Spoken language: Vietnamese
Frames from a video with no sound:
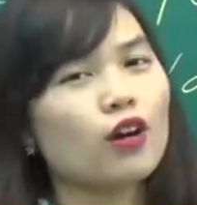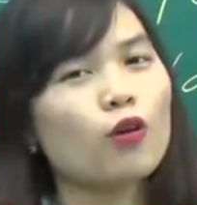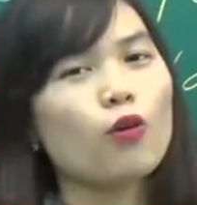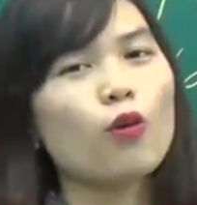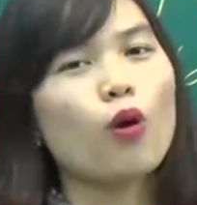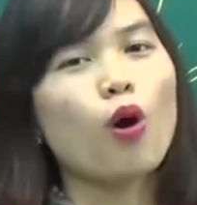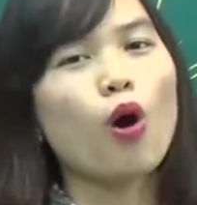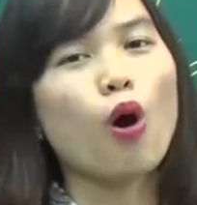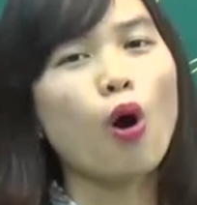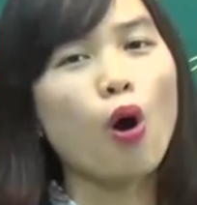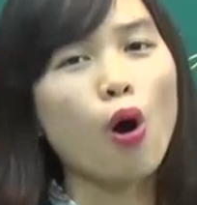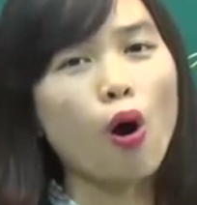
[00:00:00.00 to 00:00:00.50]
có nghĩa là
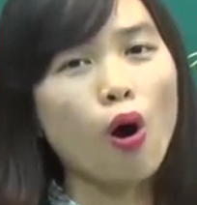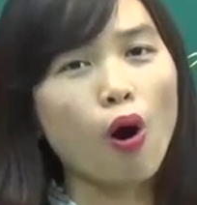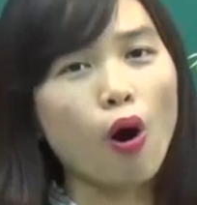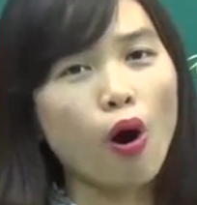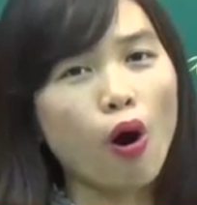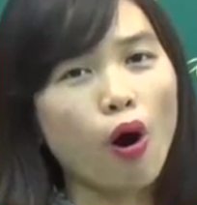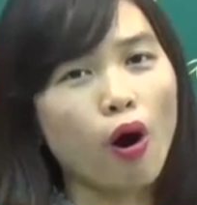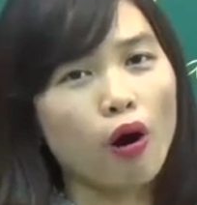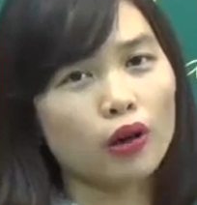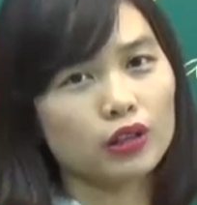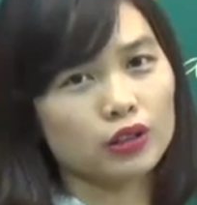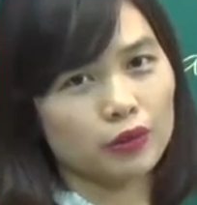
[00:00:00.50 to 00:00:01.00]
cô
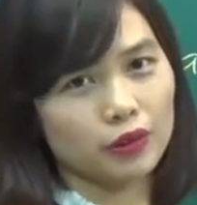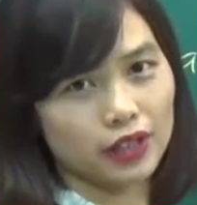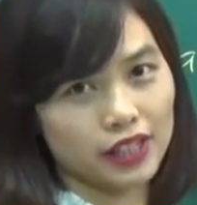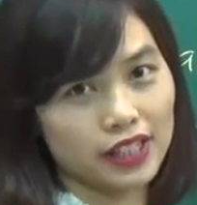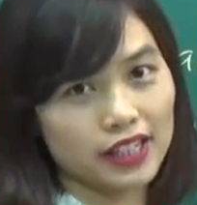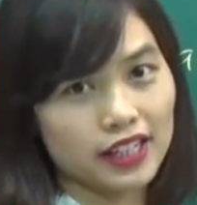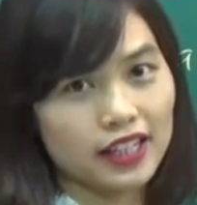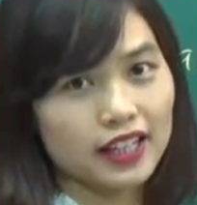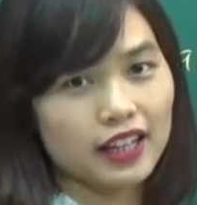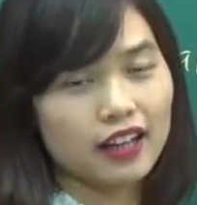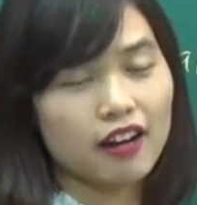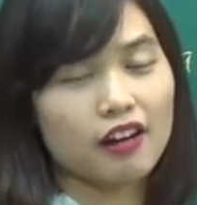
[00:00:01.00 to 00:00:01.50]
o, xong là
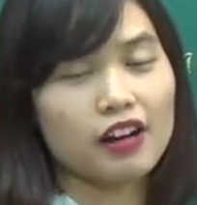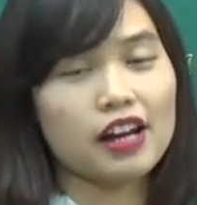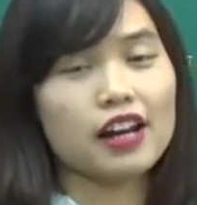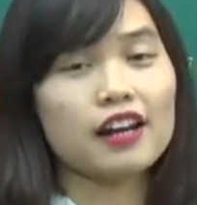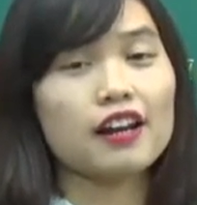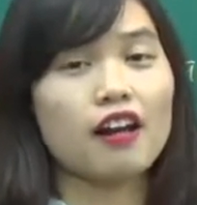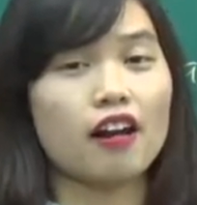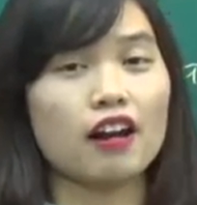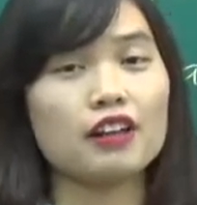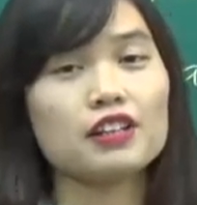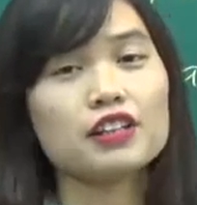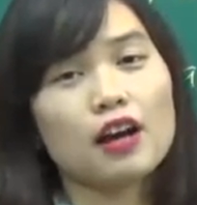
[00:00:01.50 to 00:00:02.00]
i, có
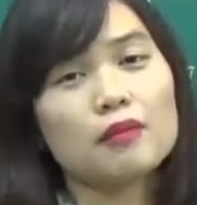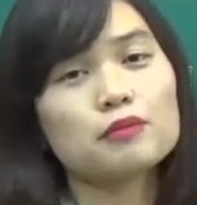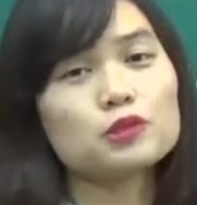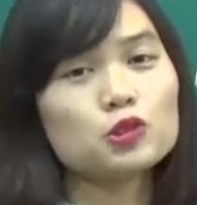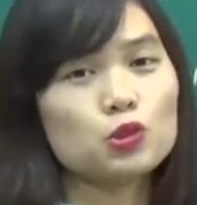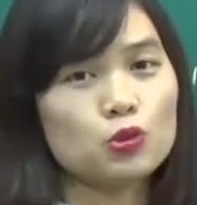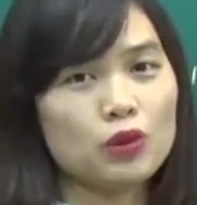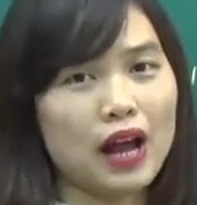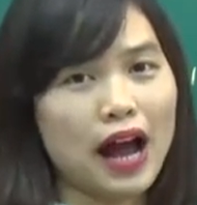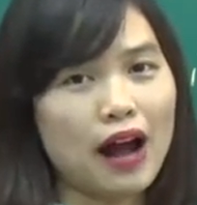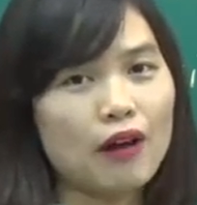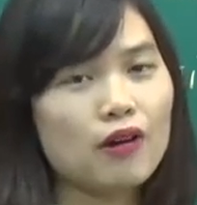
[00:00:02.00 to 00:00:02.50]
nghĩa là đó là những
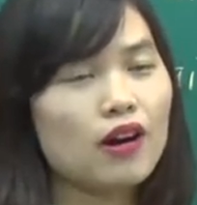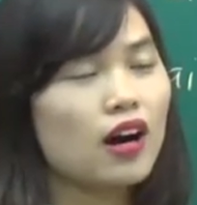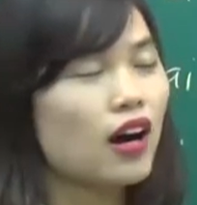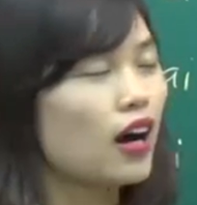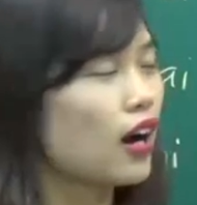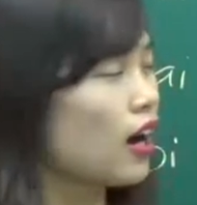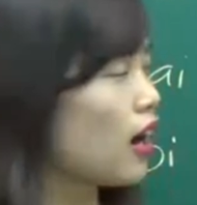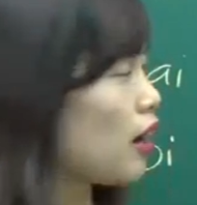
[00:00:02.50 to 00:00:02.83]
âm chủ đạo.